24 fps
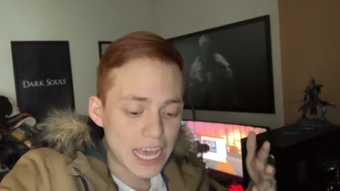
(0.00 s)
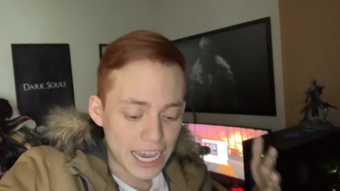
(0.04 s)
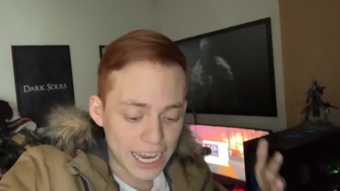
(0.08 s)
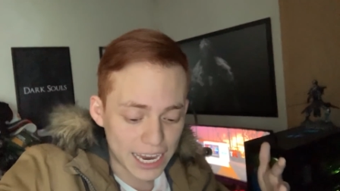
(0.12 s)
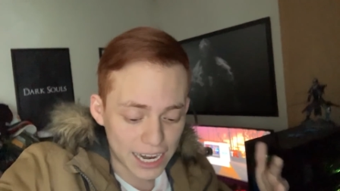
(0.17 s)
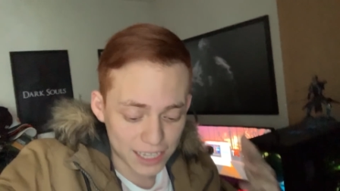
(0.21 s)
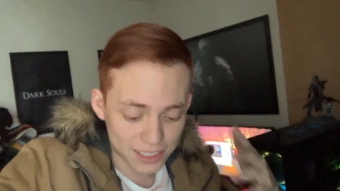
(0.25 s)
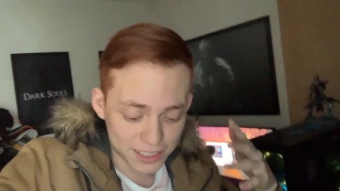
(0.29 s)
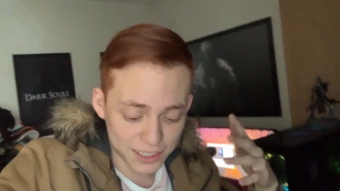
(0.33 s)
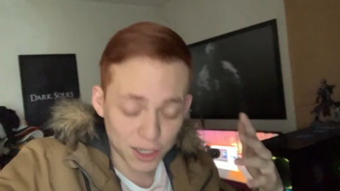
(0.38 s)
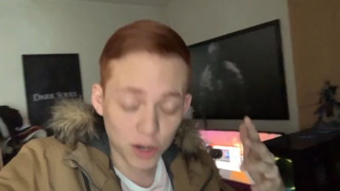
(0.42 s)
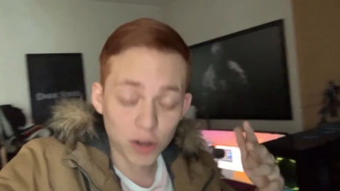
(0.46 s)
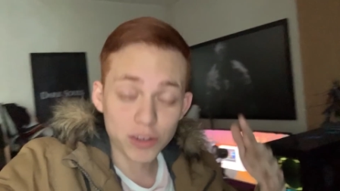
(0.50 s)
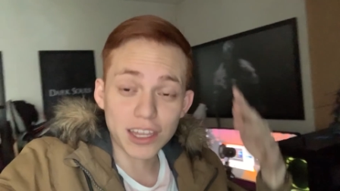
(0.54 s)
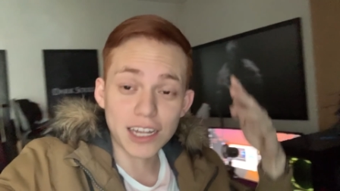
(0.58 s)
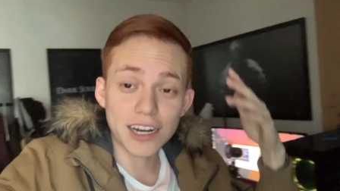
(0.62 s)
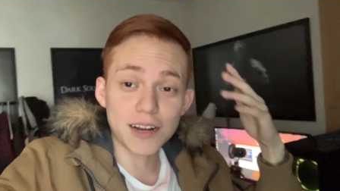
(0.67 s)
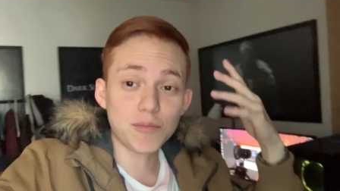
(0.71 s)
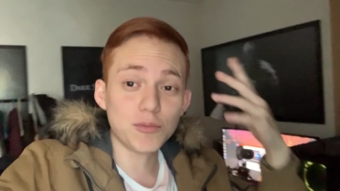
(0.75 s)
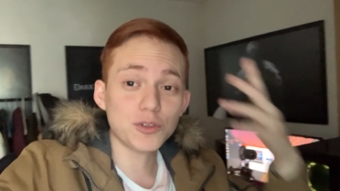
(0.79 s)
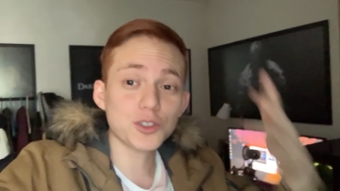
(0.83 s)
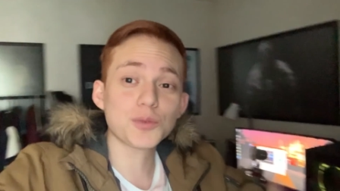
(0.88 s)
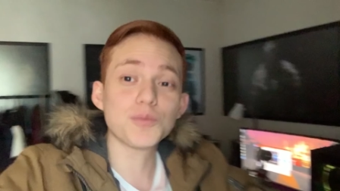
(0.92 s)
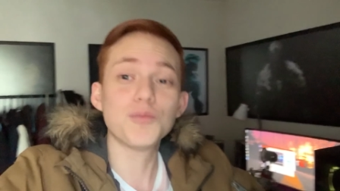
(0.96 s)
Y les digo,
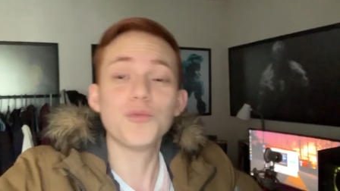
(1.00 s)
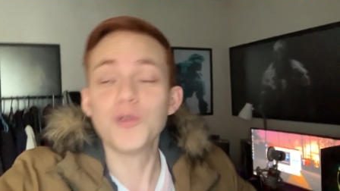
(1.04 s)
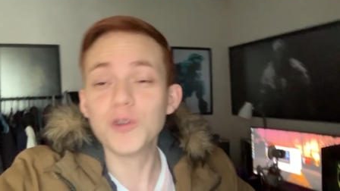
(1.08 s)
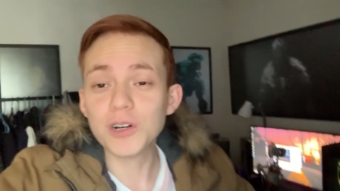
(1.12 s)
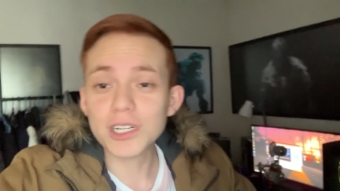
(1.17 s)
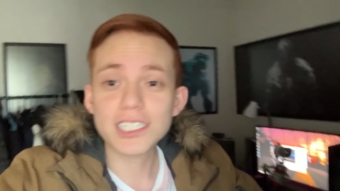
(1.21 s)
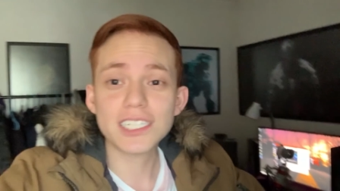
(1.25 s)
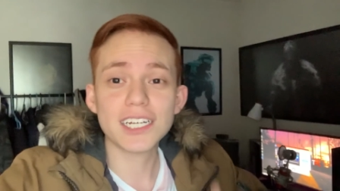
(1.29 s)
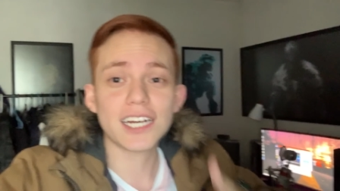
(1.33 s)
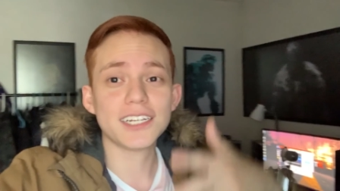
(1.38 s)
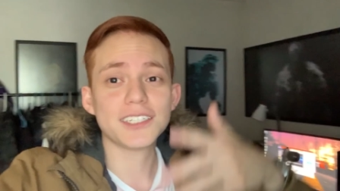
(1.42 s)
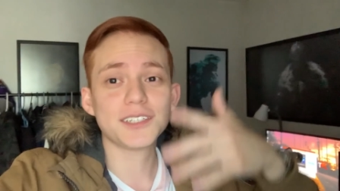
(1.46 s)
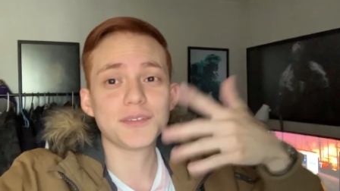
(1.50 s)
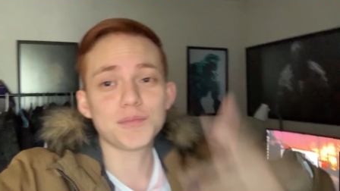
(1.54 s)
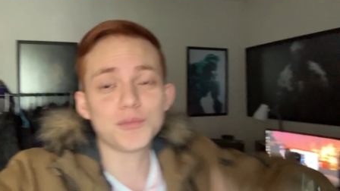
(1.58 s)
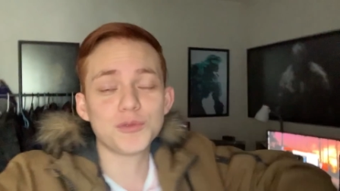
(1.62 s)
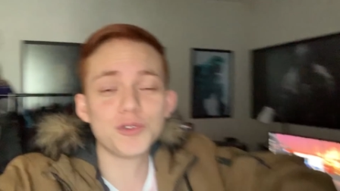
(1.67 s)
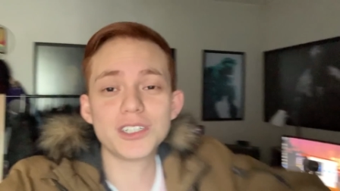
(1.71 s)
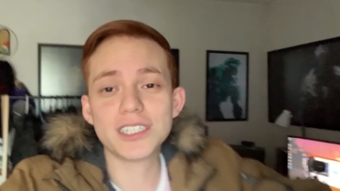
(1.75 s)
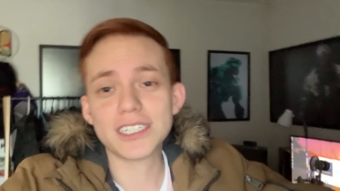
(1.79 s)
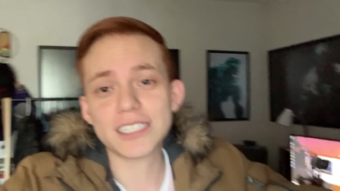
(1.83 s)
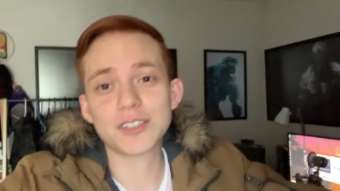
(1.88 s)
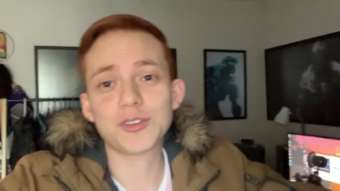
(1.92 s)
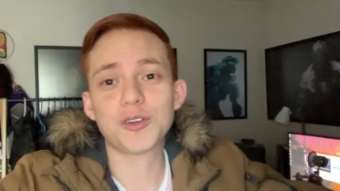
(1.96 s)
tenemos muchas,
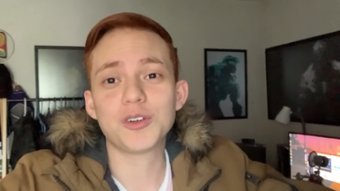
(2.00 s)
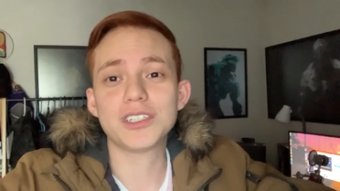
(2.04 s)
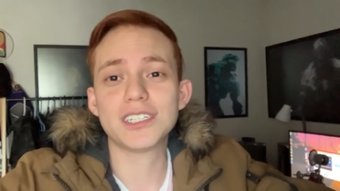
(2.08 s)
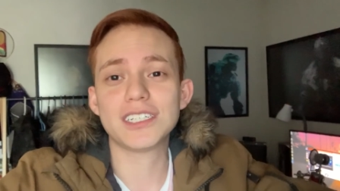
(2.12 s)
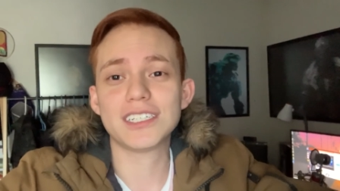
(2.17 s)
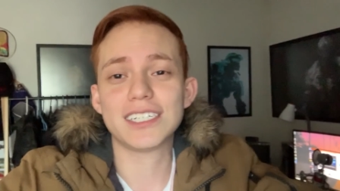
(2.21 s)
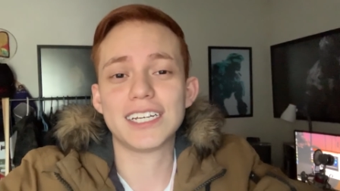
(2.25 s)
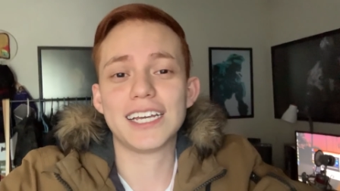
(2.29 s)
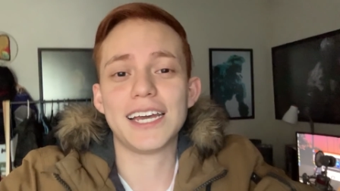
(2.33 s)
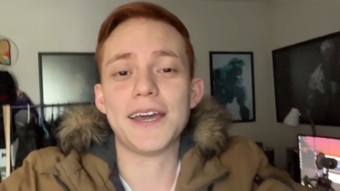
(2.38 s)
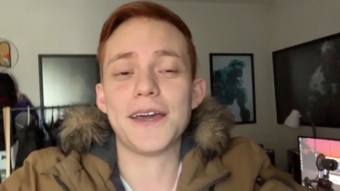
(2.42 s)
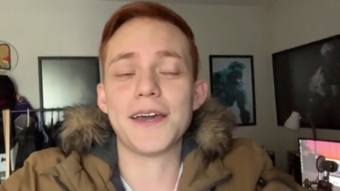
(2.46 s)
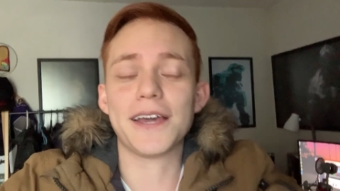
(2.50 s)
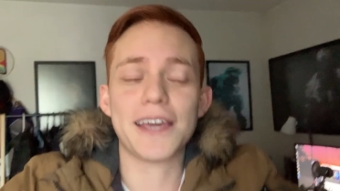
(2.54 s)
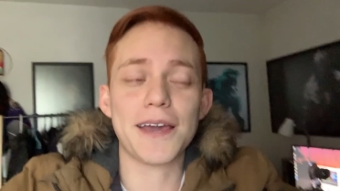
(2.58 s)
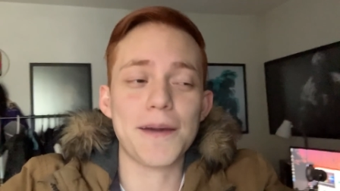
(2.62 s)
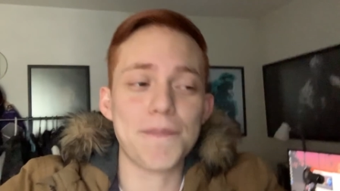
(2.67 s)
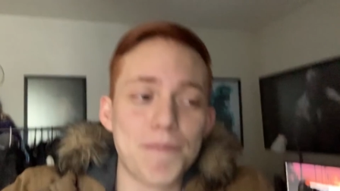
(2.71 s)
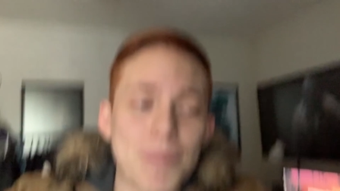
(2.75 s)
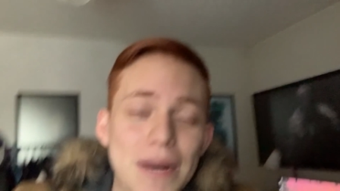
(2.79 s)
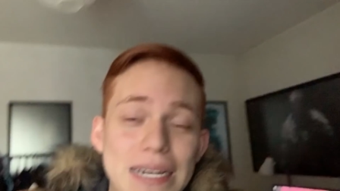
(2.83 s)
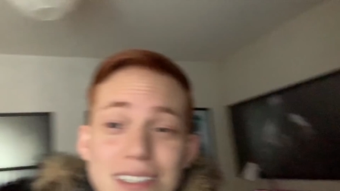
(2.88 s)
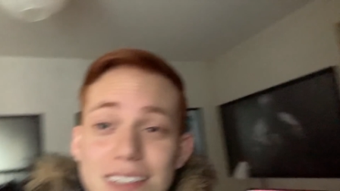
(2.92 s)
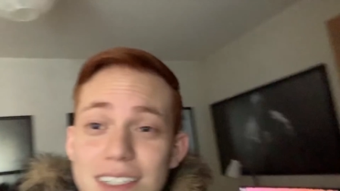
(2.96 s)
muchas cosas que,
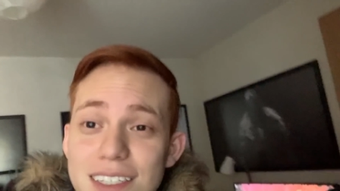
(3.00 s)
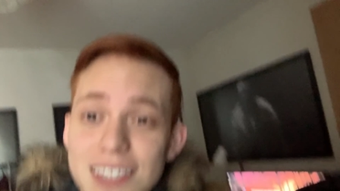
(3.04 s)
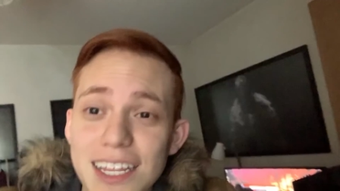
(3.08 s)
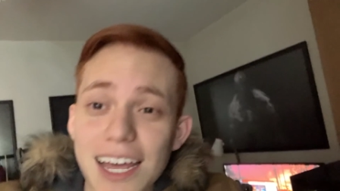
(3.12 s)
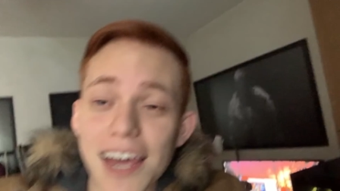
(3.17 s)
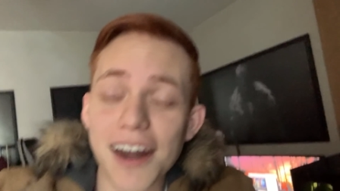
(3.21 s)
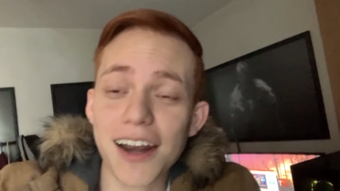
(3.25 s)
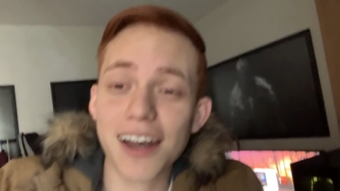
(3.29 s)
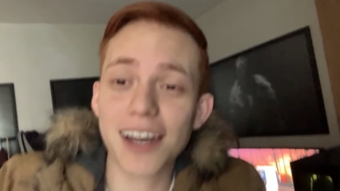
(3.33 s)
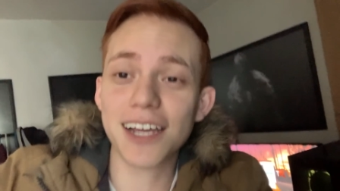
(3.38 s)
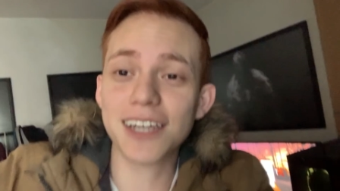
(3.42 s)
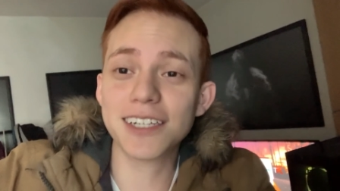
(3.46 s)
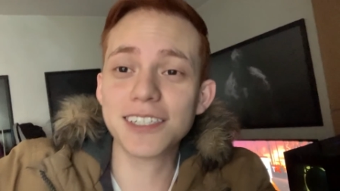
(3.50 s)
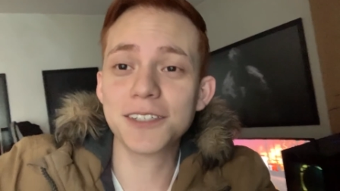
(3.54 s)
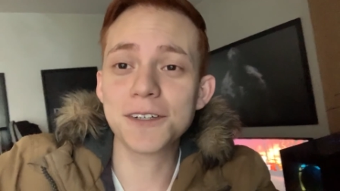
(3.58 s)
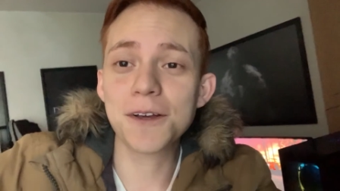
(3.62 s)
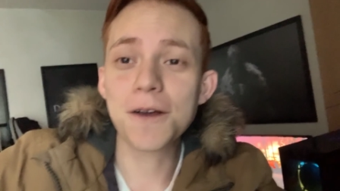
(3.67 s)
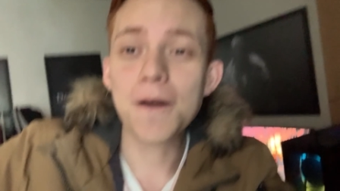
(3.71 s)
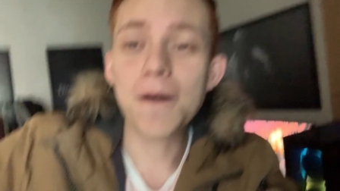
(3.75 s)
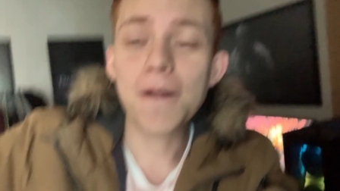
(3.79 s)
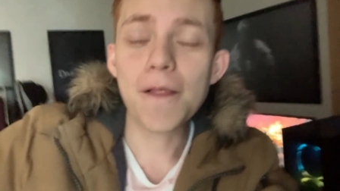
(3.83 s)
presentarles.